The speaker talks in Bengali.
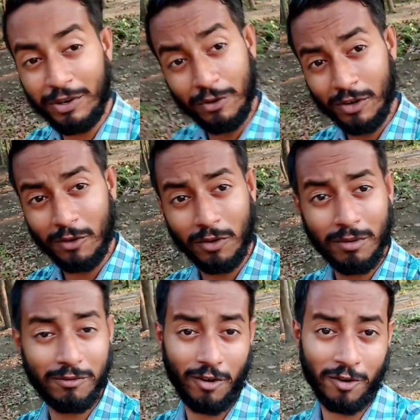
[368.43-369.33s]
ভিডিওটা
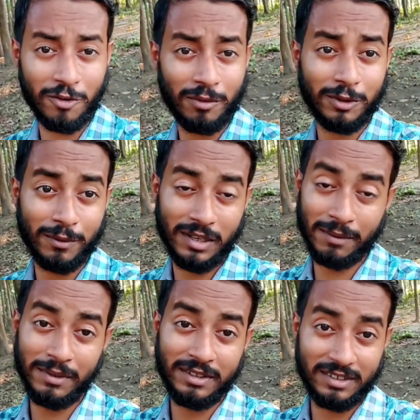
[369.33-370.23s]
করবো ব্লগ করবো তোমাদের
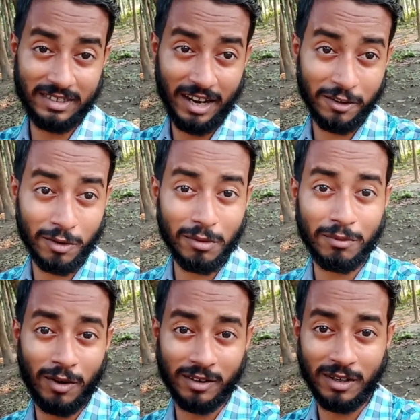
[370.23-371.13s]
আমি শেয়ার করবো
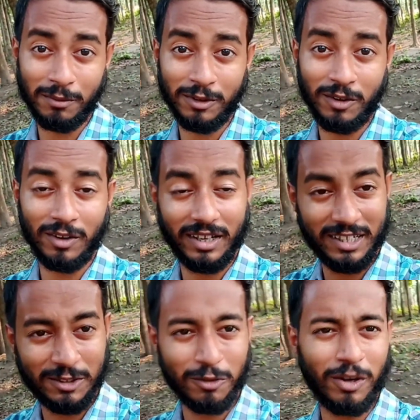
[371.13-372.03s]
ব্লগটার মধ্যে অনেক
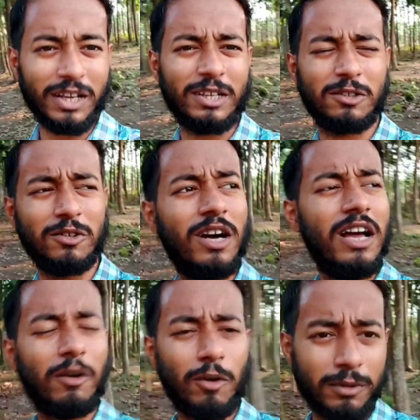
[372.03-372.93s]
কিছু অনেক কিছু
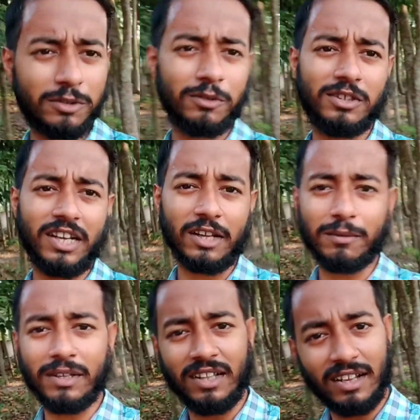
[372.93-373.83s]
খুবই সুন্দর জায়গা
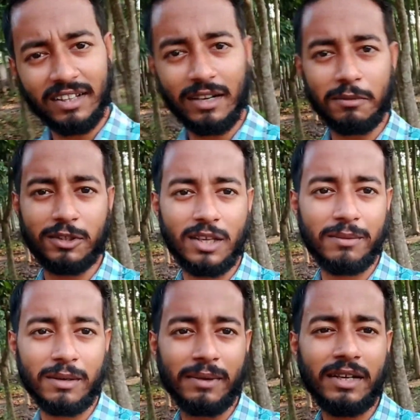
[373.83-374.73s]
তোমরা না দেখলে বুঝতেই পারবে